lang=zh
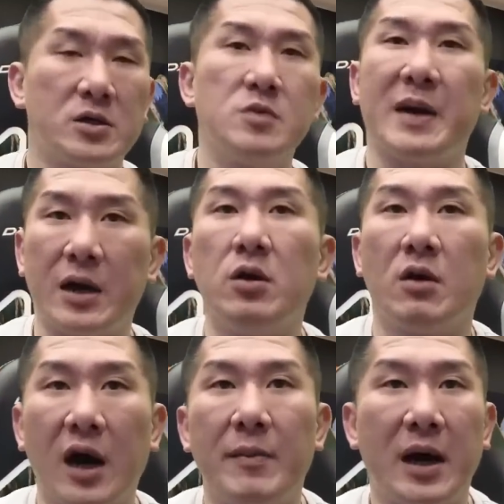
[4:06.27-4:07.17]
就是把它弄
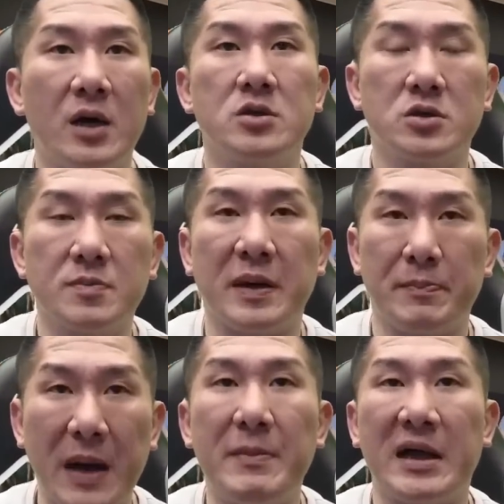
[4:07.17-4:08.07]
好嘛，就是帮
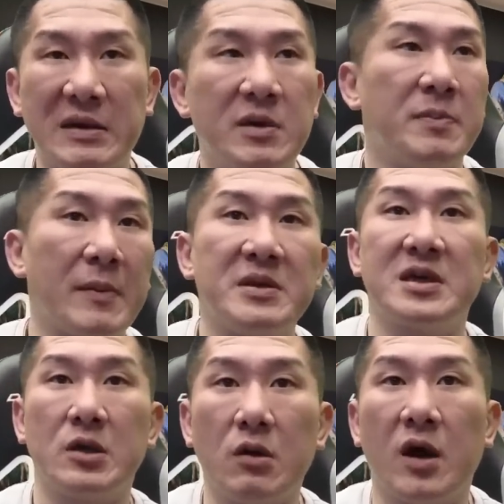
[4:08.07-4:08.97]
帮忙他们把比
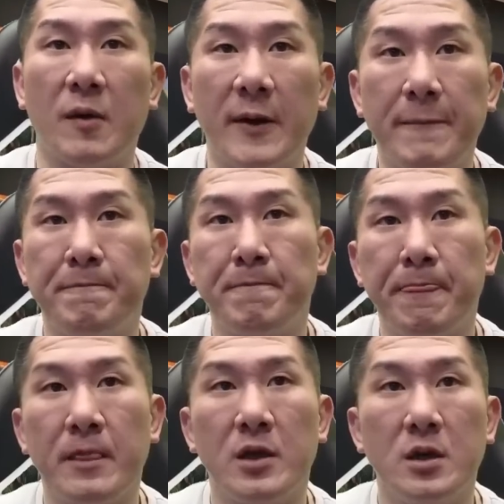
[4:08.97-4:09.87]
赛弄好嘛。
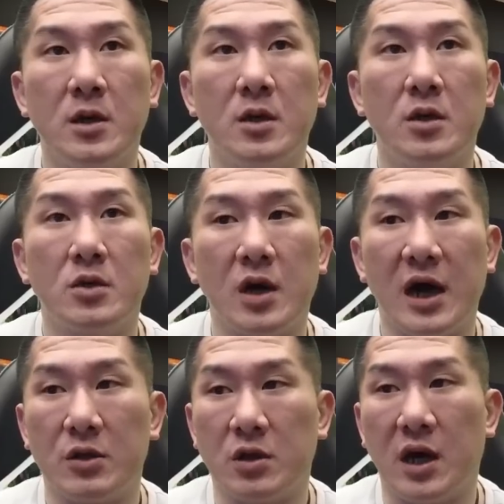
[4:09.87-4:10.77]
对啊，
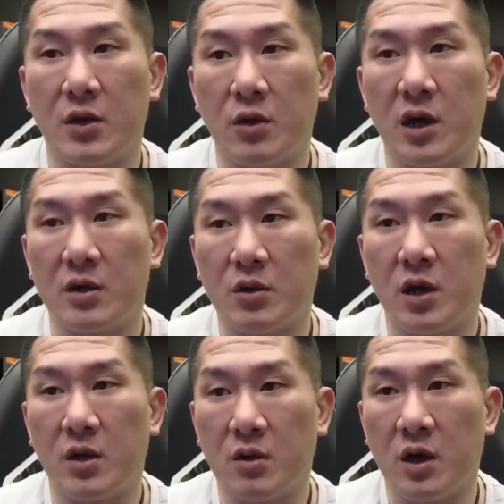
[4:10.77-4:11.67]
对啊，对啊，对
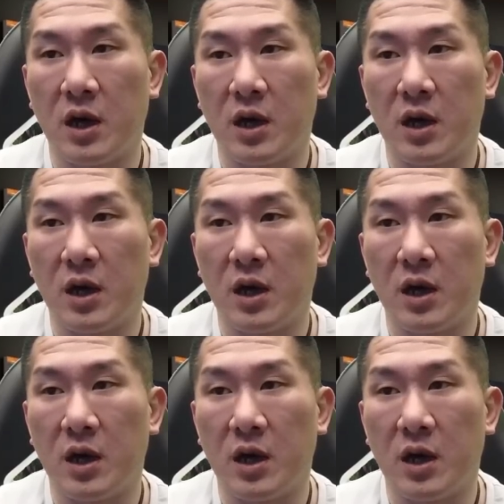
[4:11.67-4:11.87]
啊，对啊。